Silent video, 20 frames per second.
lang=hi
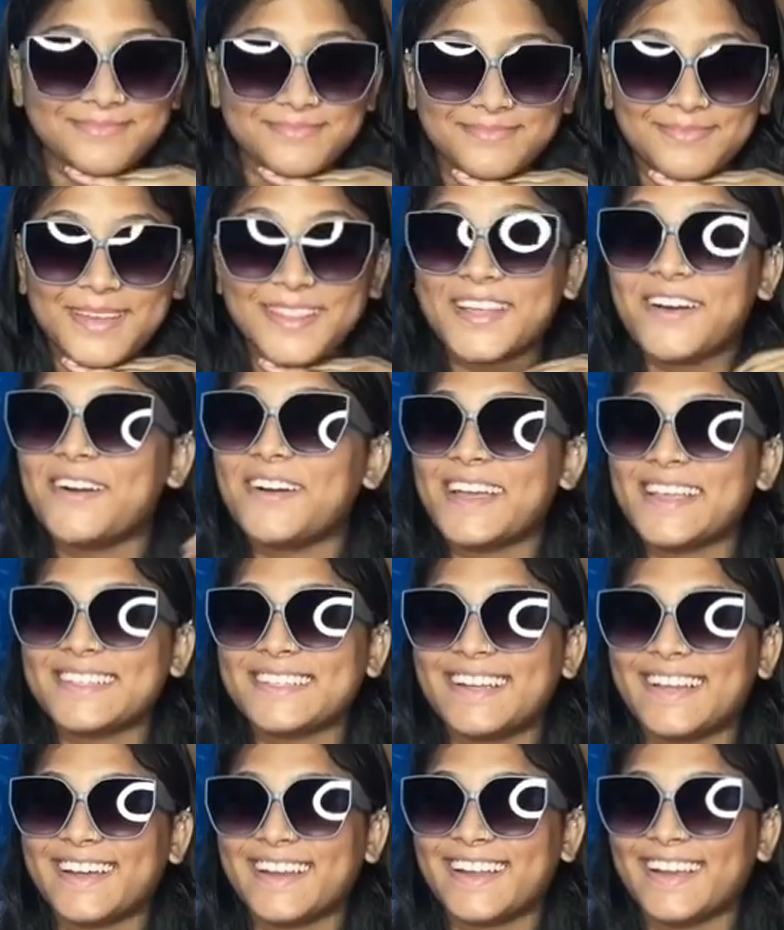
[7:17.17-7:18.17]
बताओ
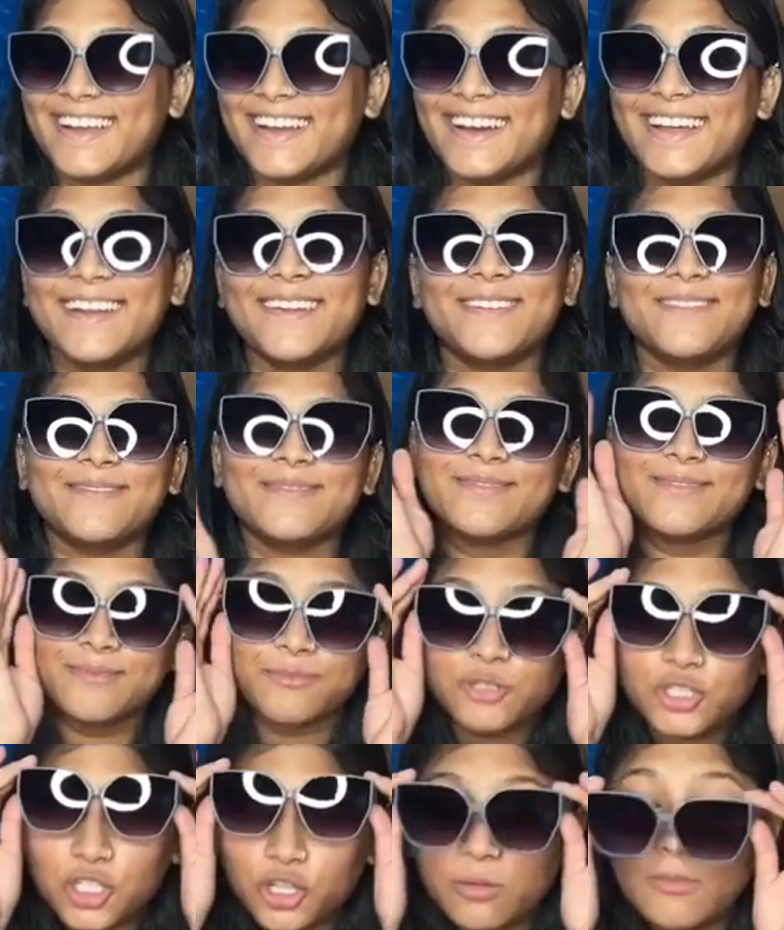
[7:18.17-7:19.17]
कैसे लग रहा है यार
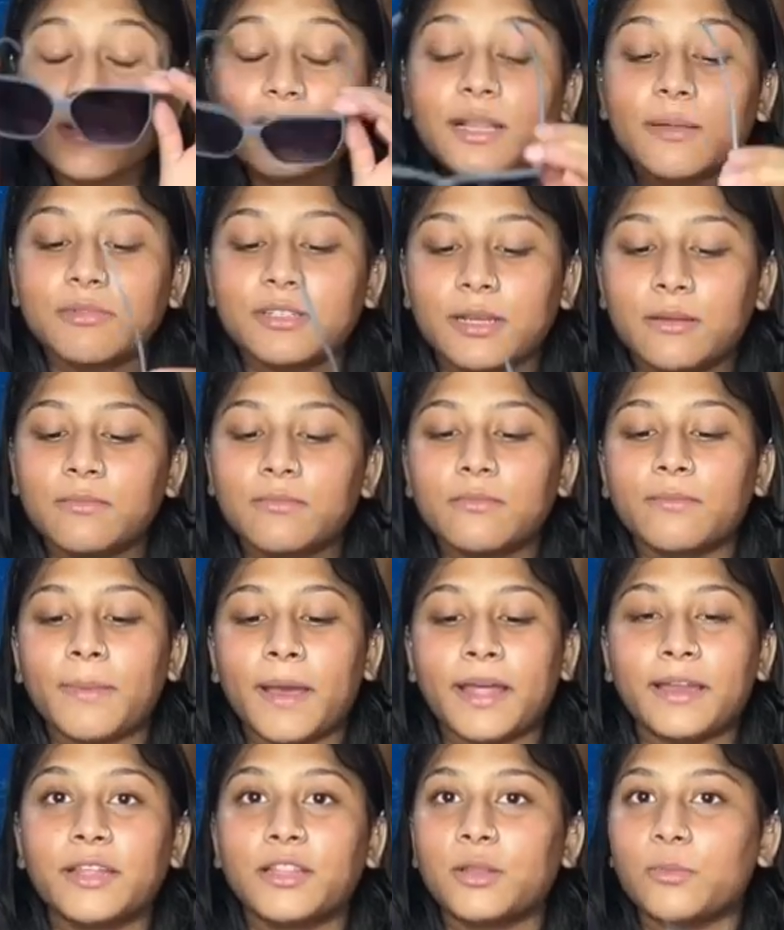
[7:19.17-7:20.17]
मुझे तो मतलब जब
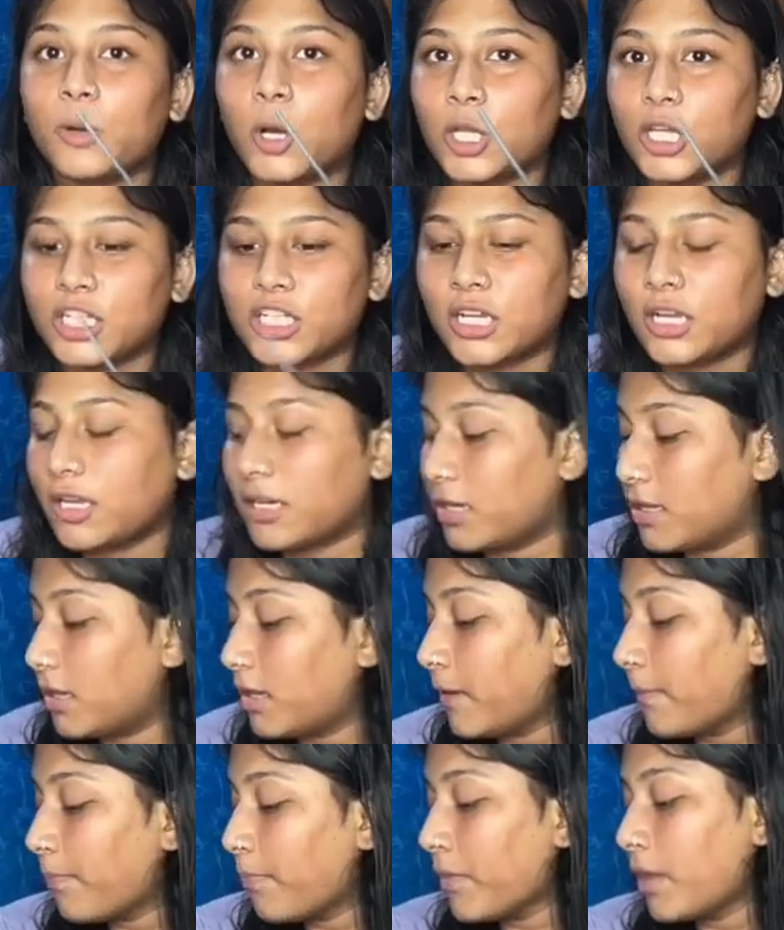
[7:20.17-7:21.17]
पहने तो बहुत अच्छे लग
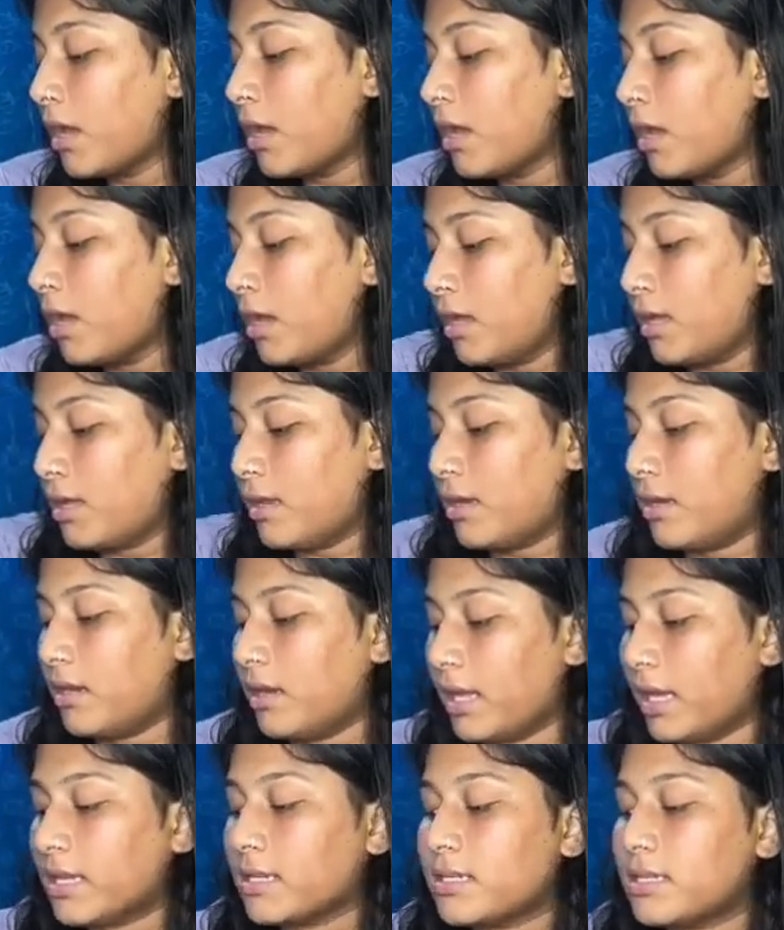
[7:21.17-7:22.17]
रहे थे
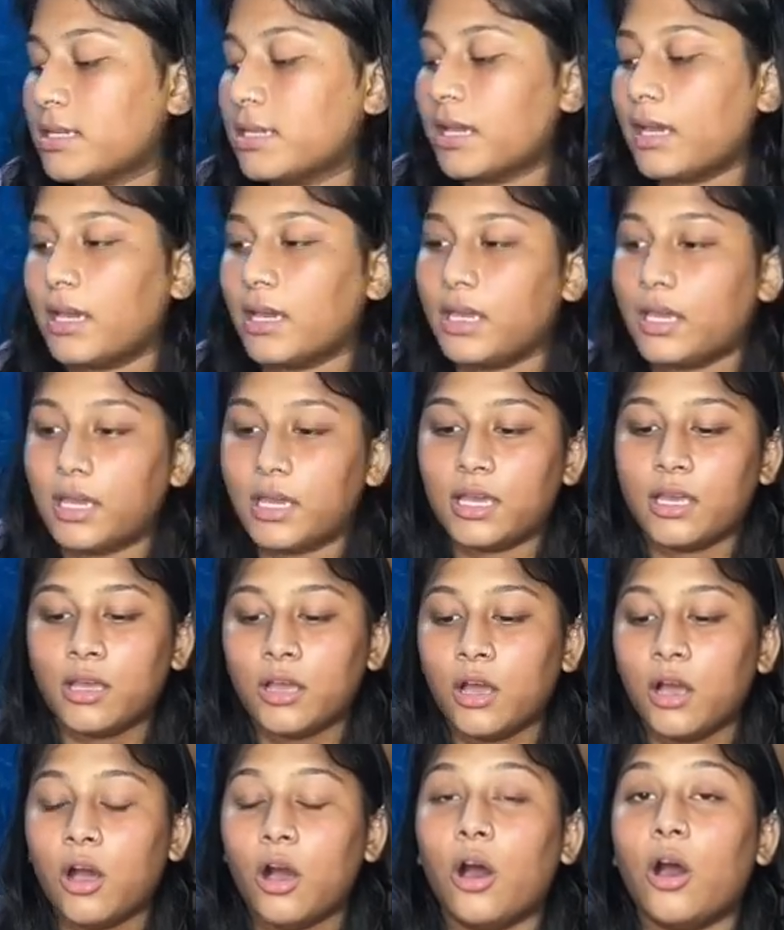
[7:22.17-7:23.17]
नेक्स्ट है ये
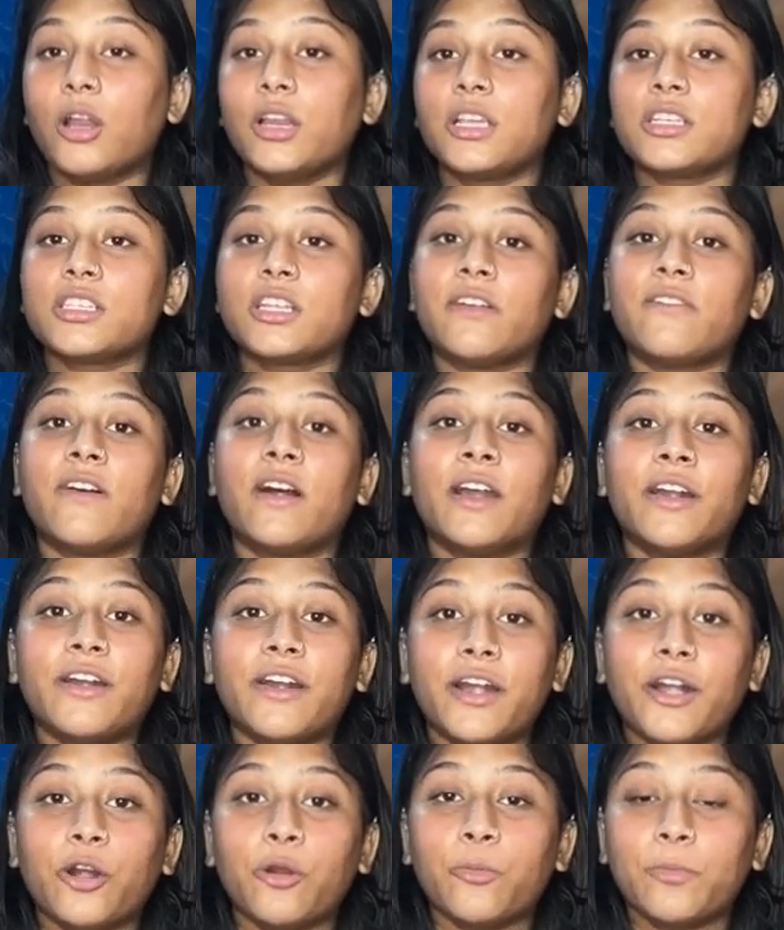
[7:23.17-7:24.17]
और ये सिर्फ
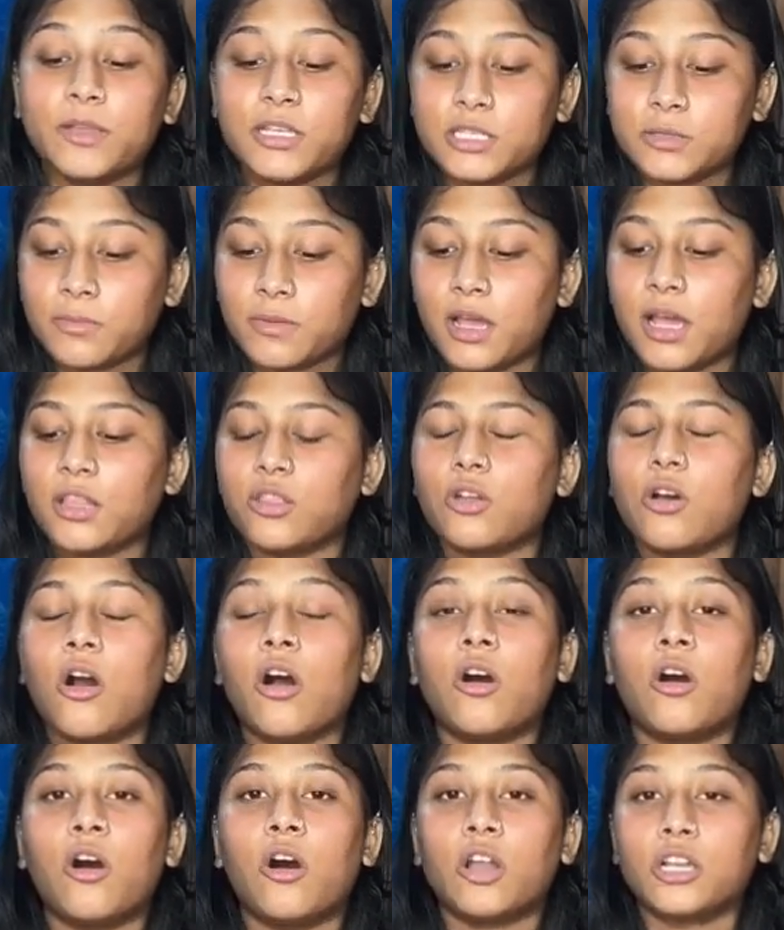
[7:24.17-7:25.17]
हंड्रेड रुपीज़ में है तो
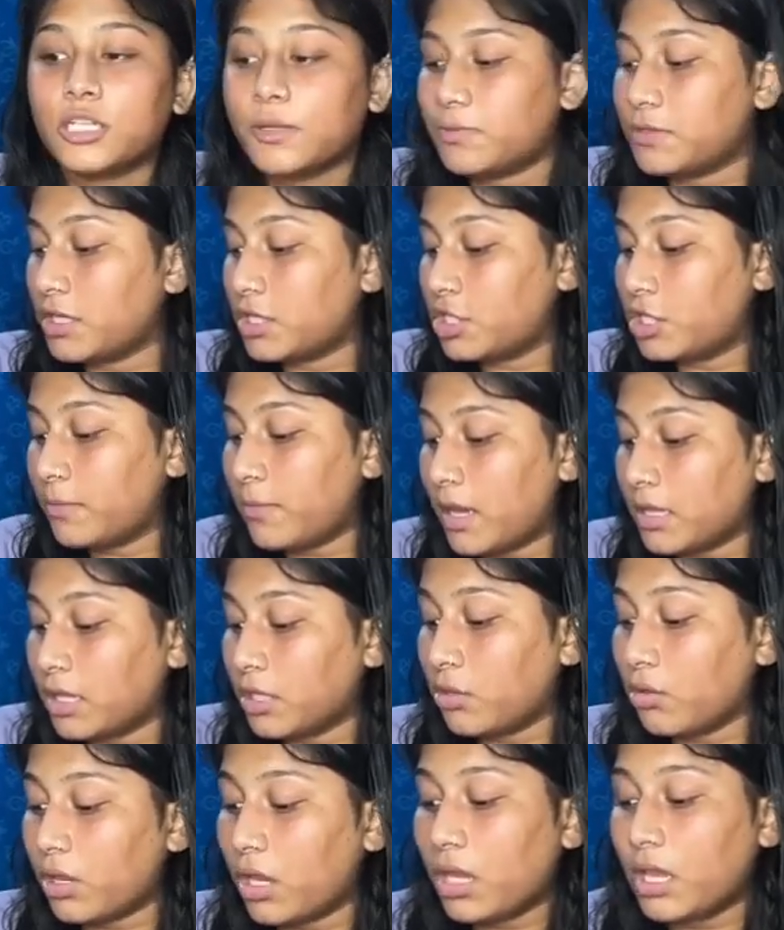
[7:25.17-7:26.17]
और सबसे अच्छी बात है
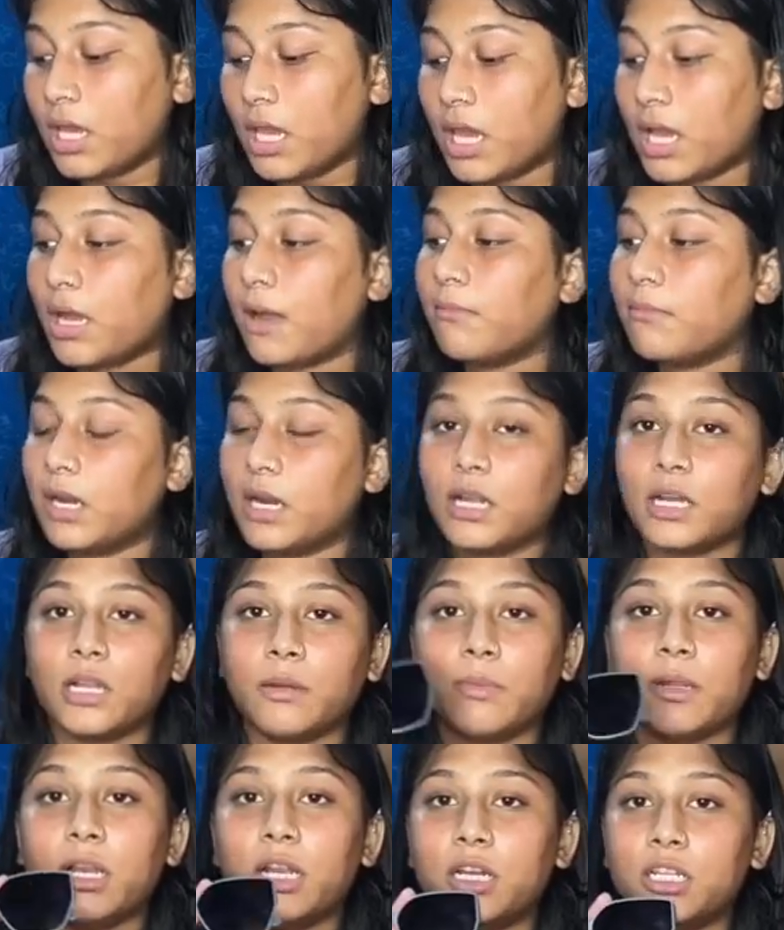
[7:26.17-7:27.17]
क्योंकि ये कमला नगर
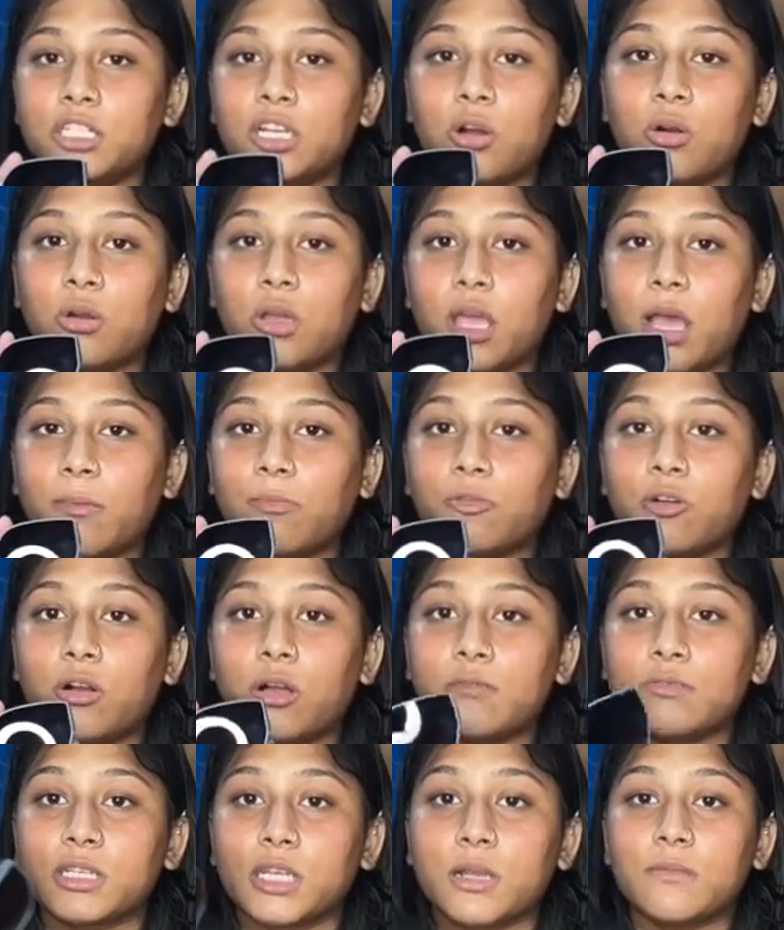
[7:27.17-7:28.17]
में लेने जाओगे आपको
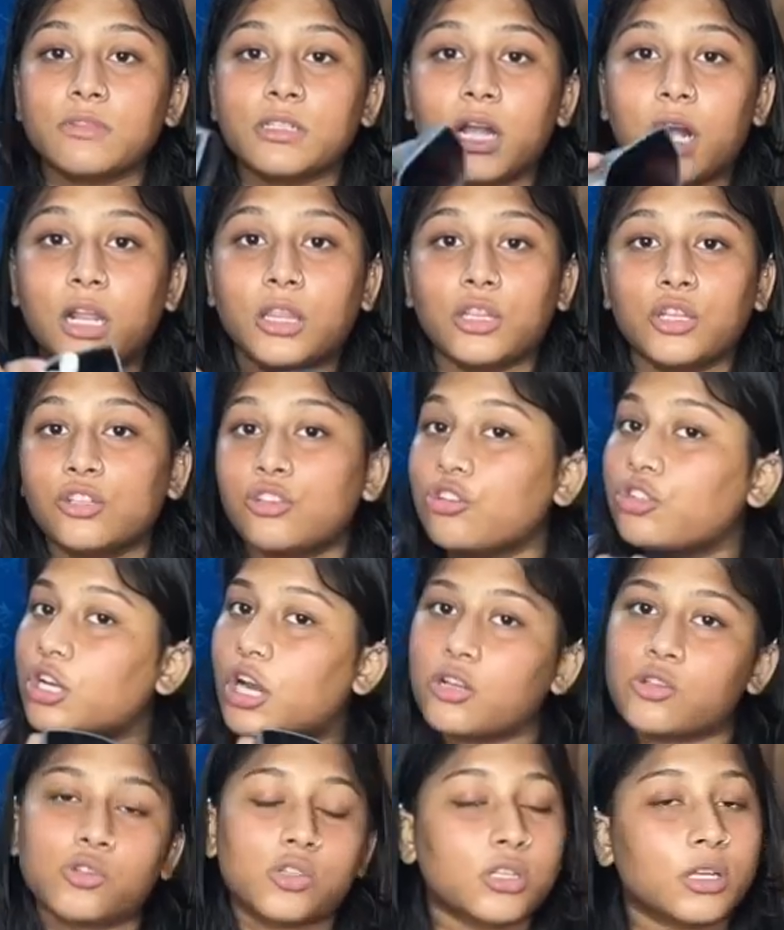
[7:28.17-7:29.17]
कम से कम साढ़े तीन सौ
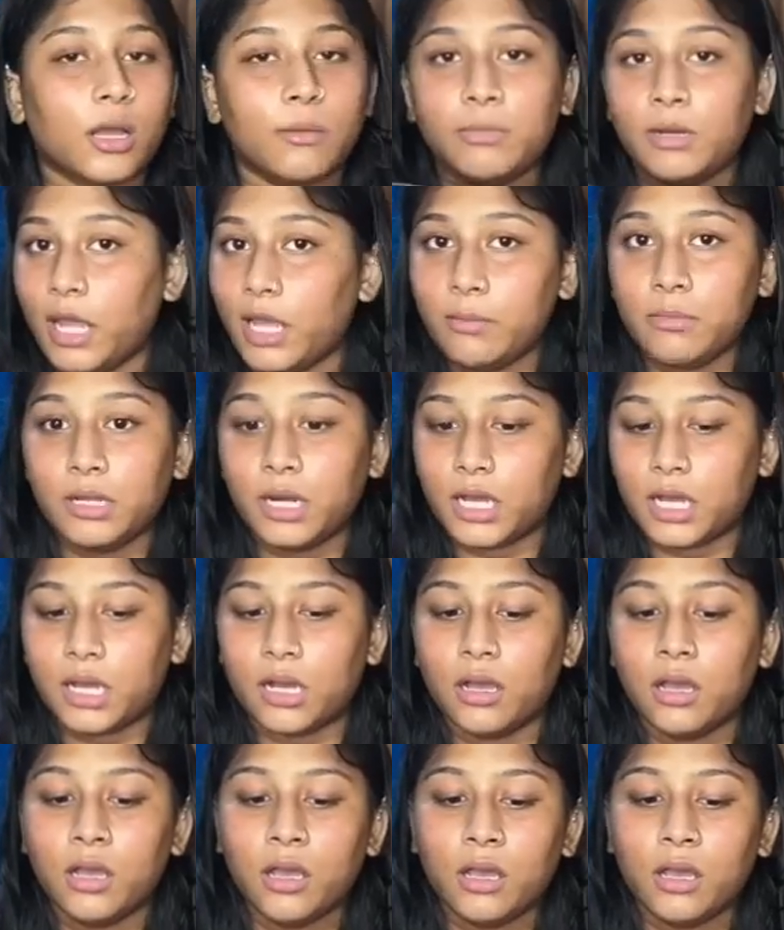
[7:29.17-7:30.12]
चार सौ से कम नहीं मिलेगा